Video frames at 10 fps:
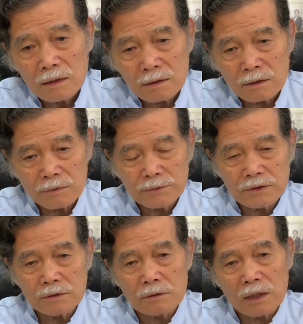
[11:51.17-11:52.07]
普通
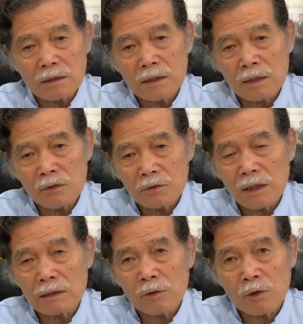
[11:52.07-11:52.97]
の現代医療で
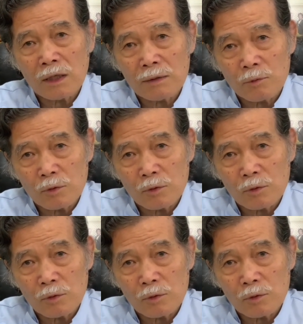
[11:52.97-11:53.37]
は治らないものいわ